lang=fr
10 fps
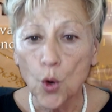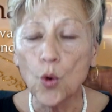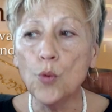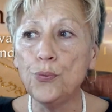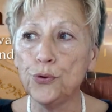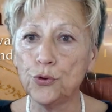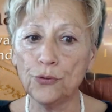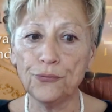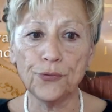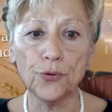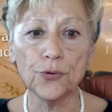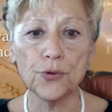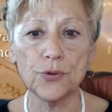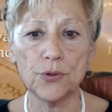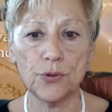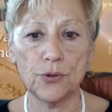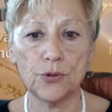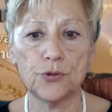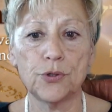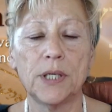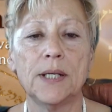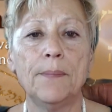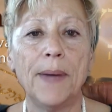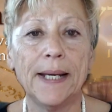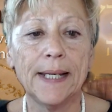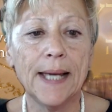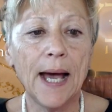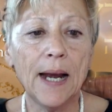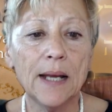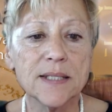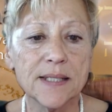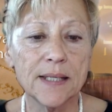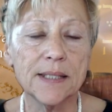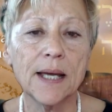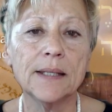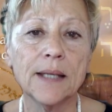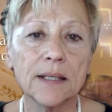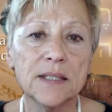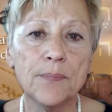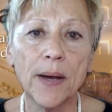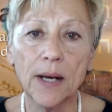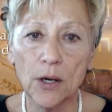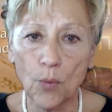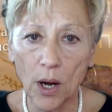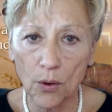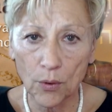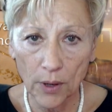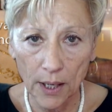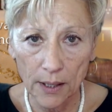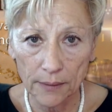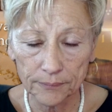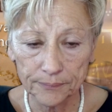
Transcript: ou plutôt font ce qui n'est pas légal, c'est-à-dire interdit par la loi orale.